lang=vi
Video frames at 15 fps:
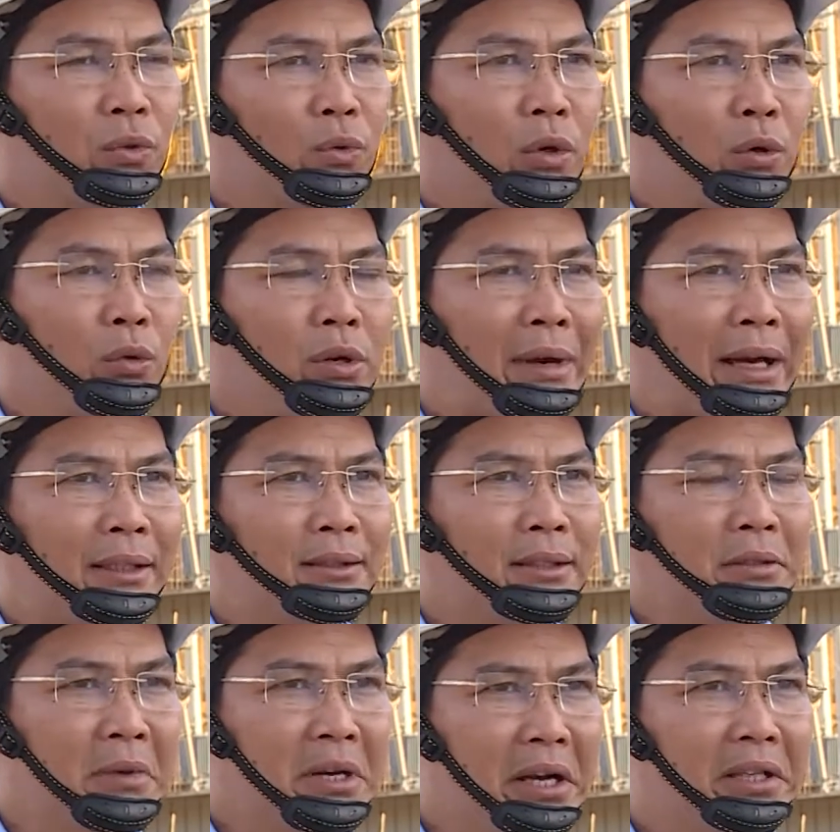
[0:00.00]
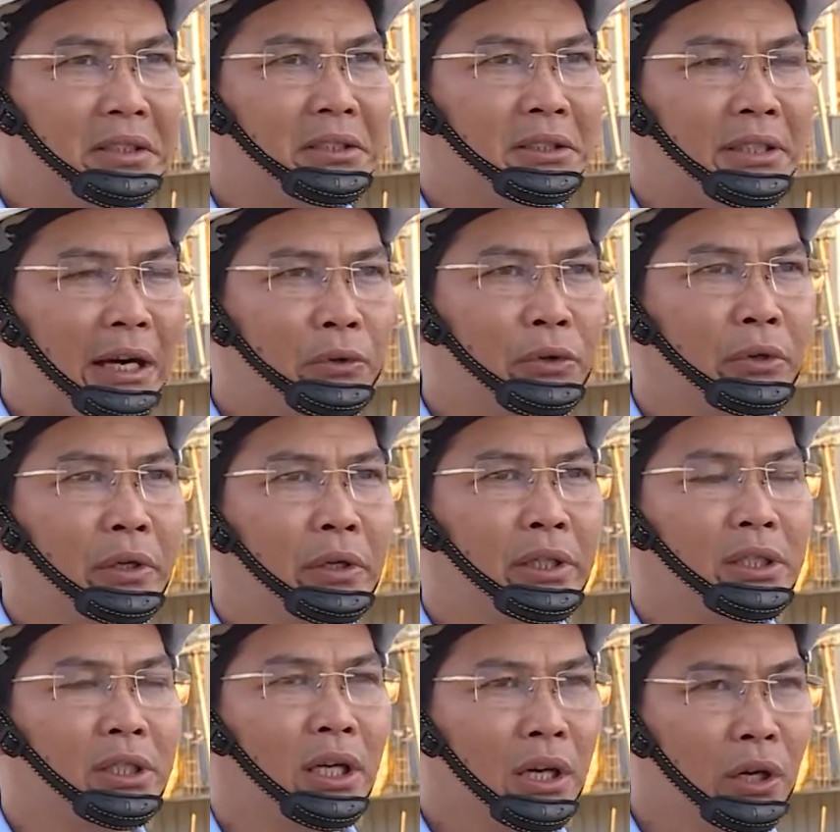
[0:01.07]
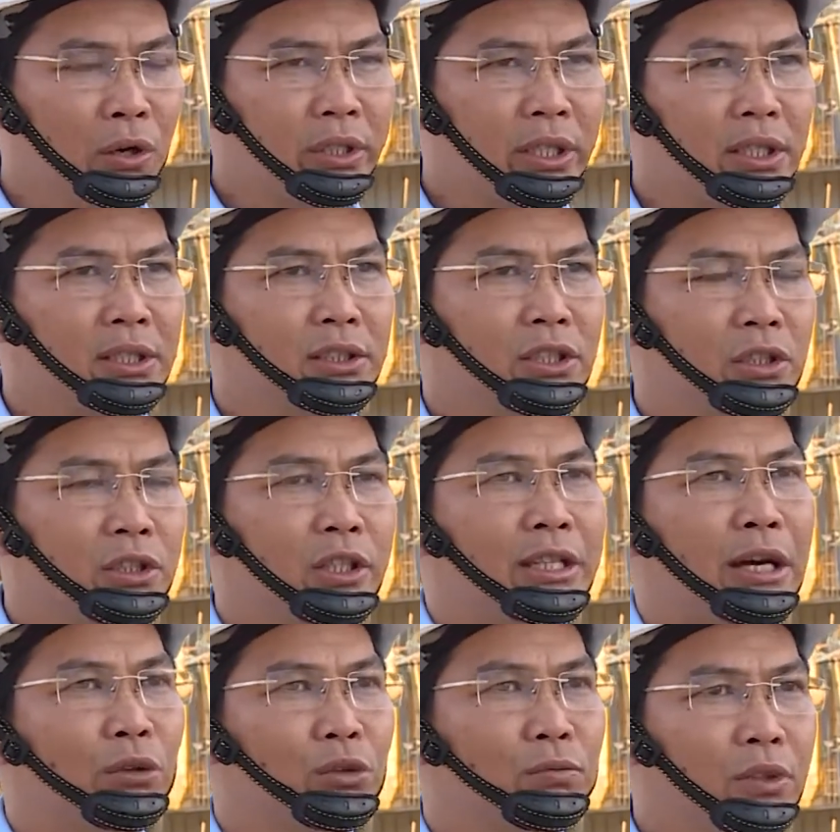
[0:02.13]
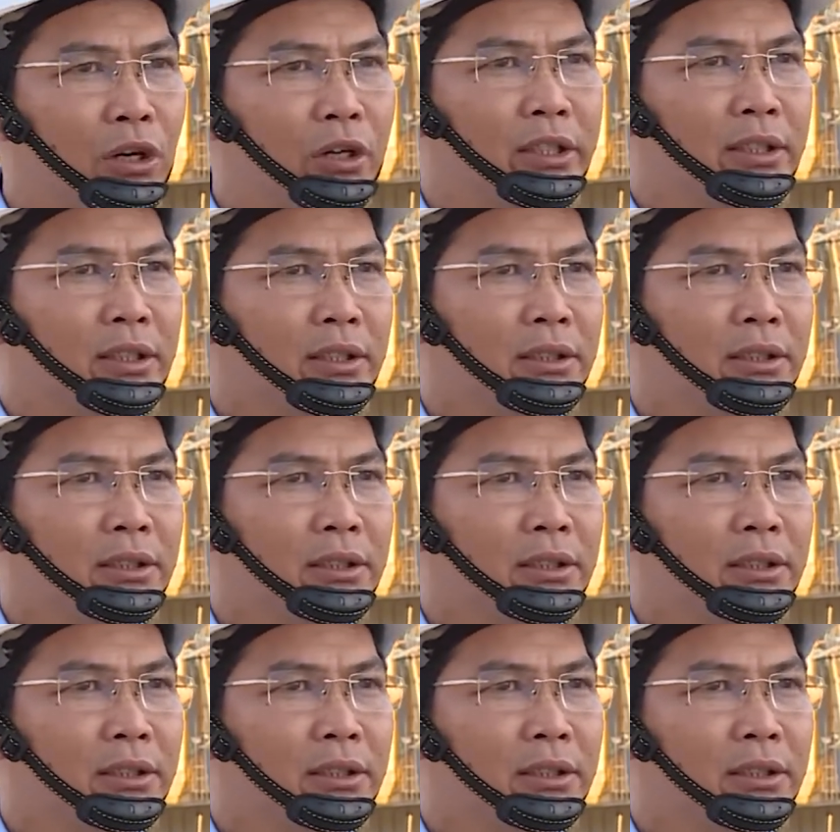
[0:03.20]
của Ủy ban tỉnh Bình Định tạo điều kiện hỗ trợ cho nhà thầu chúng tôi.